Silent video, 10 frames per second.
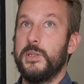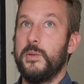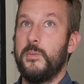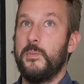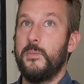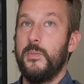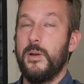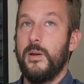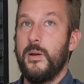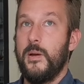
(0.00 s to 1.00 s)
qui ne
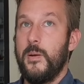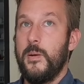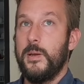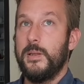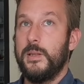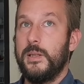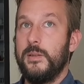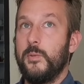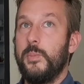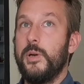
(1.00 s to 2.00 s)
qui
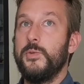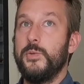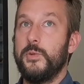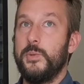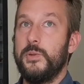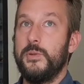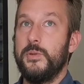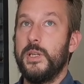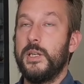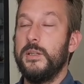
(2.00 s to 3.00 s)
sont pas justement
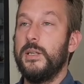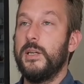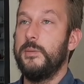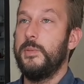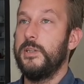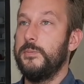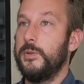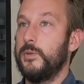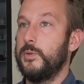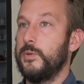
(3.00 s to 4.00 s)
techniques à la base
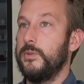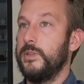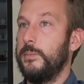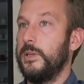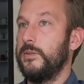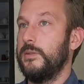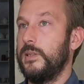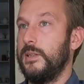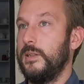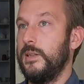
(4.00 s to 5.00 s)
parce que je trouve que c'est les personnes
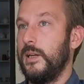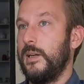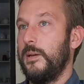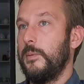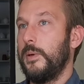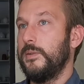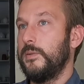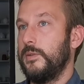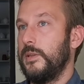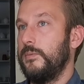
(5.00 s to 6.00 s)
qui,
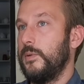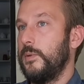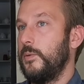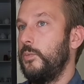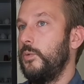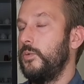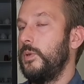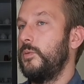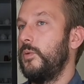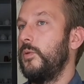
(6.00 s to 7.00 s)
presque ça le plus où
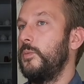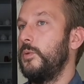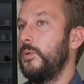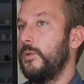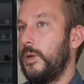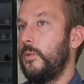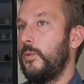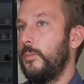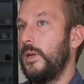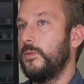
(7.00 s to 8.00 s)
il coûte le mieux, là où
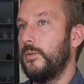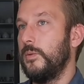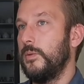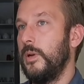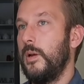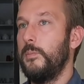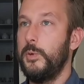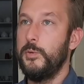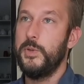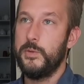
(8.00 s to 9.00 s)
on place le
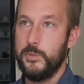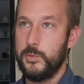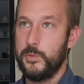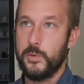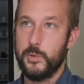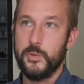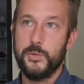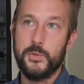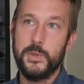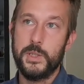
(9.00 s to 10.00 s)
peu de temps ou de
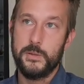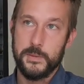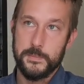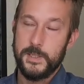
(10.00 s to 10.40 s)
ressources qu'on a. Quoi.